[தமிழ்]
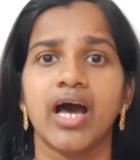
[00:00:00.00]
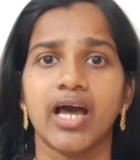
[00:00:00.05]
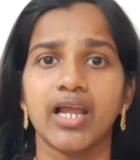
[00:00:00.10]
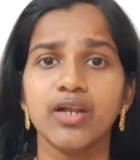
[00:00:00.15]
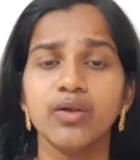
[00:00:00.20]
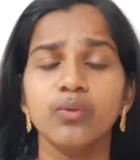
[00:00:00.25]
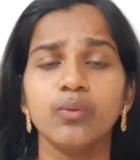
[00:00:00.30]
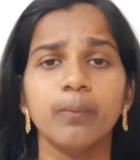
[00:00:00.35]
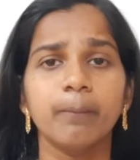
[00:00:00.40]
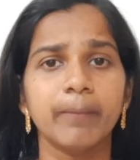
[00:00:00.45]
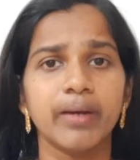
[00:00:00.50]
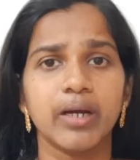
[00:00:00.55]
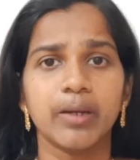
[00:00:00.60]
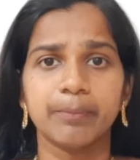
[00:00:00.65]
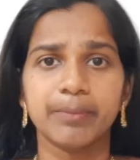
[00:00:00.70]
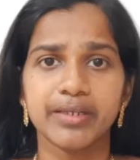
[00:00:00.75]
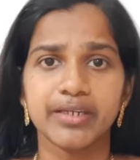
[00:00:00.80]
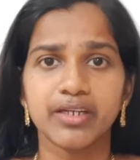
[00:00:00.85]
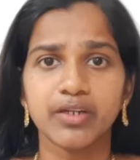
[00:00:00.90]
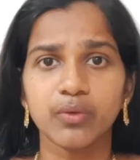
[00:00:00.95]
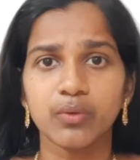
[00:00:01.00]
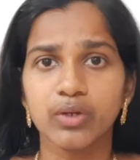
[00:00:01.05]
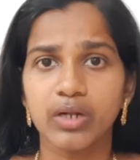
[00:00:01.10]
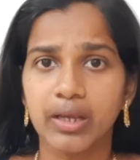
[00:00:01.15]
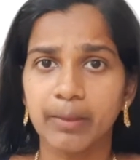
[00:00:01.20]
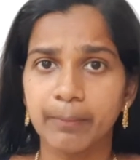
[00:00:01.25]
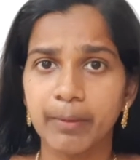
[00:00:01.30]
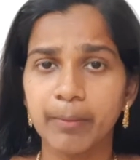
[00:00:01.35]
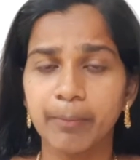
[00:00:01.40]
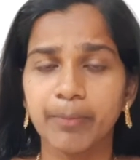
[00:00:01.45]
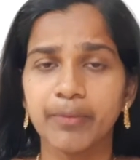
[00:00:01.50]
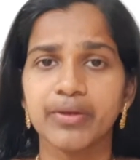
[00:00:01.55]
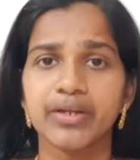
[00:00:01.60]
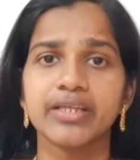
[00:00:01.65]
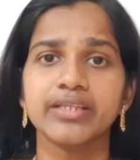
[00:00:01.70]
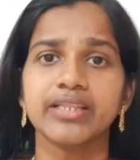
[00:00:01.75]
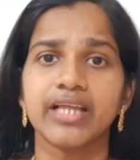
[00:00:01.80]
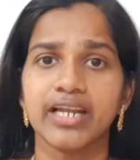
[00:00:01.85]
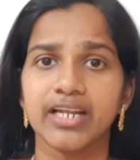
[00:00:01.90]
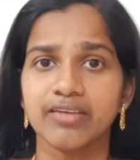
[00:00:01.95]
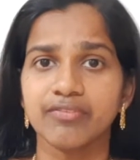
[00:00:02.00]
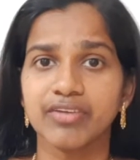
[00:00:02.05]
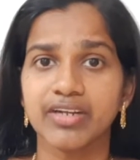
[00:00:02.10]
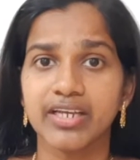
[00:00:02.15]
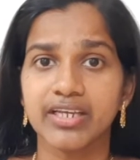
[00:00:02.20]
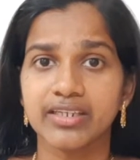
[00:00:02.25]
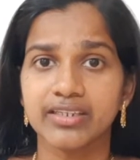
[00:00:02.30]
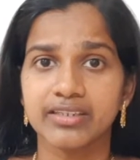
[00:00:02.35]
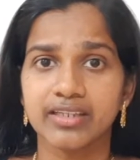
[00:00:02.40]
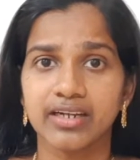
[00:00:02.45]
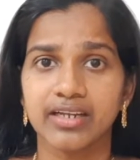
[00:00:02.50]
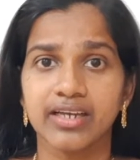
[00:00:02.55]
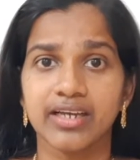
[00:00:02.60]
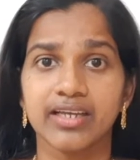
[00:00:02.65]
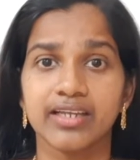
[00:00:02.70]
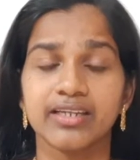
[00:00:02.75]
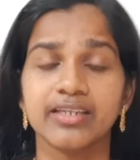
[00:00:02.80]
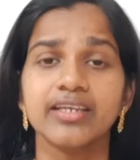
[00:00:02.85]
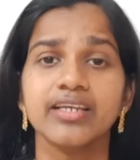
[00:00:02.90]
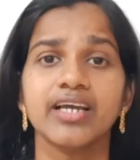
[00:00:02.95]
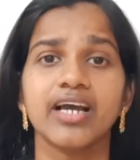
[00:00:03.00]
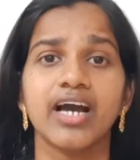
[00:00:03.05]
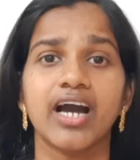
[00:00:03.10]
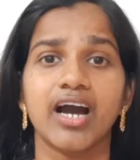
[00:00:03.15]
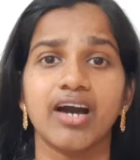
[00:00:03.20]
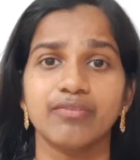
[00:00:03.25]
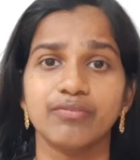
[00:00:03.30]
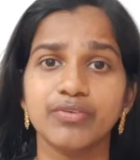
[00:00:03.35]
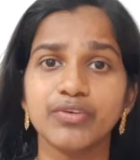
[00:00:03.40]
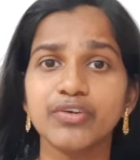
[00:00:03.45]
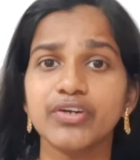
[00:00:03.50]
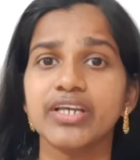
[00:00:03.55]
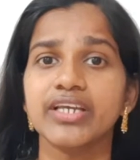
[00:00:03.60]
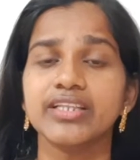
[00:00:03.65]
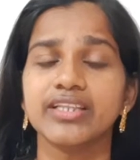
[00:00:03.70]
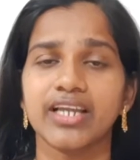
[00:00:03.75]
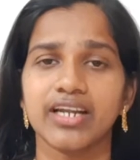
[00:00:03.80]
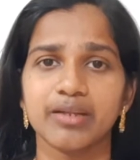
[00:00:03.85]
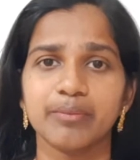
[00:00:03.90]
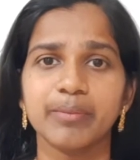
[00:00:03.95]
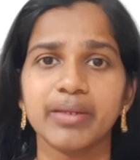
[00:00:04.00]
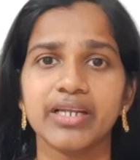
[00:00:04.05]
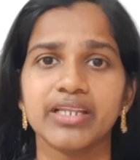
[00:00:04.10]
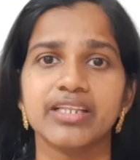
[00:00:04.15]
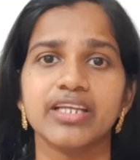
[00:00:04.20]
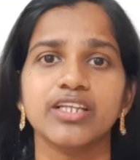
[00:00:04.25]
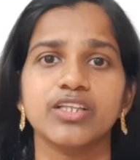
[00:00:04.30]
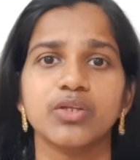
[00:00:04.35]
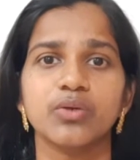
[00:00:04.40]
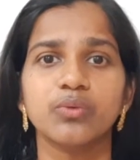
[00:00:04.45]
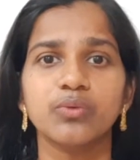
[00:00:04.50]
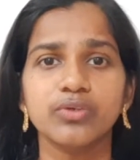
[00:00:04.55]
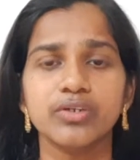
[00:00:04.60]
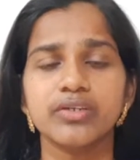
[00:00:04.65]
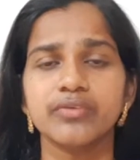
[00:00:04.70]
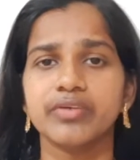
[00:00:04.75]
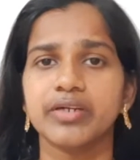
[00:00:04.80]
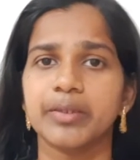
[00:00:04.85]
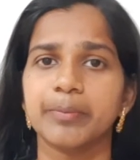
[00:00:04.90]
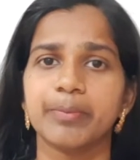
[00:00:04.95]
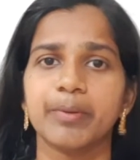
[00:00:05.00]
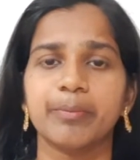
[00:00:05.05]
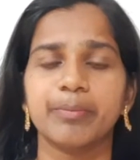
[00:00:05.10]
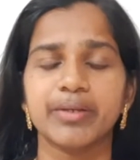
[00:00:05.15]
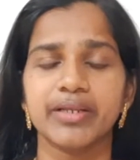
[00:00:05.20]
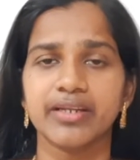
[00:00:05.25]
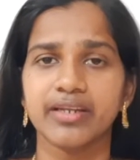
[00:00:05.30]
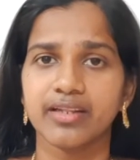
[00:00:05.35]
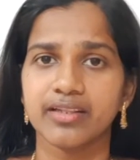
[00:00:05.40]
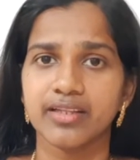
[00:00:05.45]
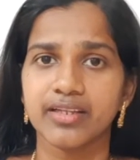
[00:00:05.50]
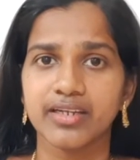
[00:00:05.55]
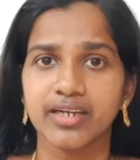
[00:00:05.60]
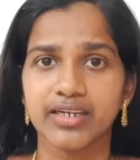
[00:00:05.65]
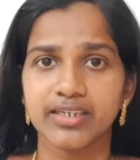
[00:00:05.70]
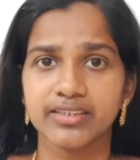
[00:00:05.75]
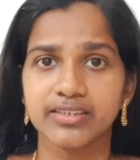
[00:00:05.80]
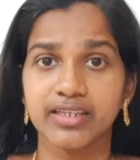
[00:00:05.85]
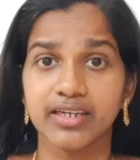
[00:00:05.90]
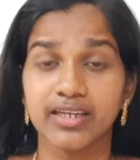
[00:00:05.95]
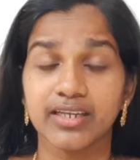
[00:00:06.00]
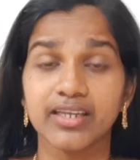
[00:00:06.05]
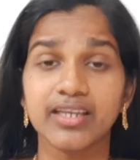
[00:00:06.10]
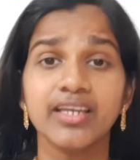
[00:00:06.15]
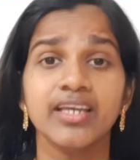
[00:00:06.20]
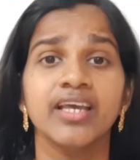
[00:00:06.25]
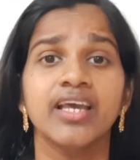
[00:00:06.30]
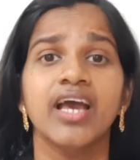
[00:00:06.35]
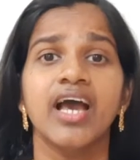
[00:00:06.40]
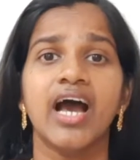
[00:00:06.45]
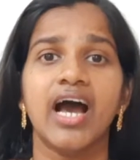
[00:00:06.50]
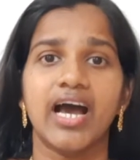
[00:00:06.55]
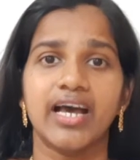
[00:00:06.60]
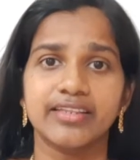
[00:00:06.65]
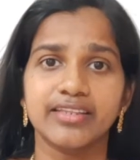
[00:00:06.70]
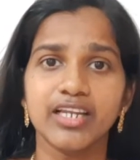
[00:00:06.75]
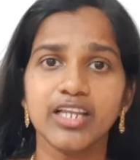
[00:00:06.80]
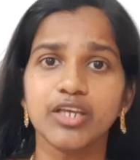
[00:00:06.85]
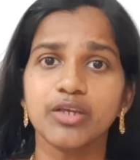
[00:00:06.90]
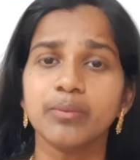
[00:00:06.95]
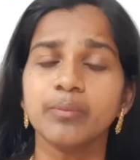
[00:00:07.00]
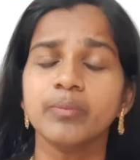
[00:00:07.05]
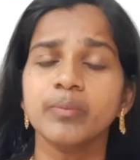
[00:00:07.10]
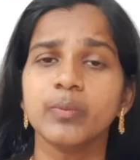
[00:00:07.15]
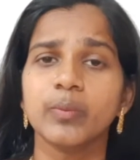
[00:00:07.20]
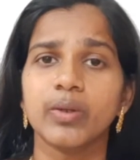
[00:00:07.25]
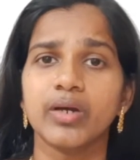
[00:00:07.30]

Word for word: அல் உம்மா அப்படின்ற ஒரு அமைப்போட தலைவராக இருந்திருக்காரு அவருடைய தலைமையில் தான் இந்த குண்டு வெடிப்பு அப்படின்றதே நடந்திருக்கு அதுலேயும்